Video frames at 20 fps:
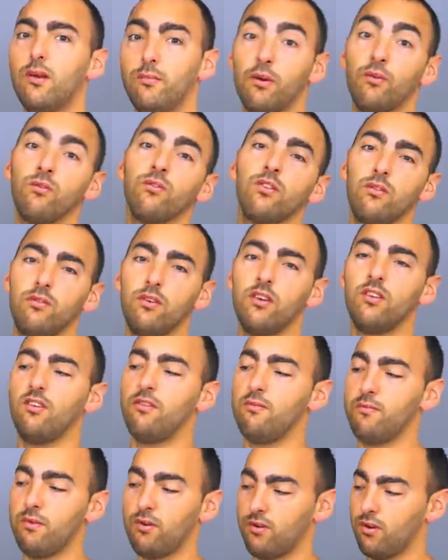Par contre,
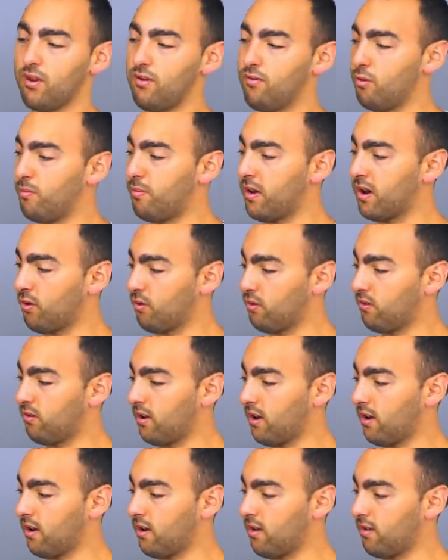effectivement, il ne faut pas que
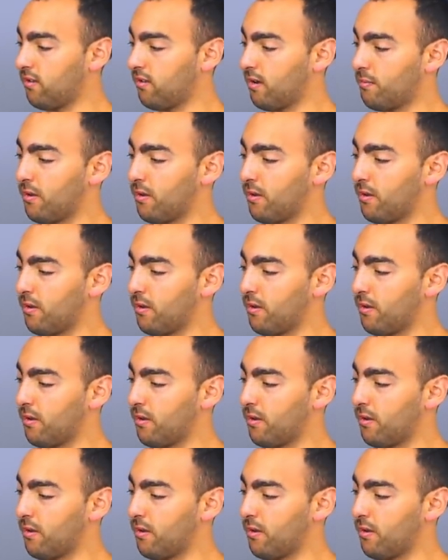ça,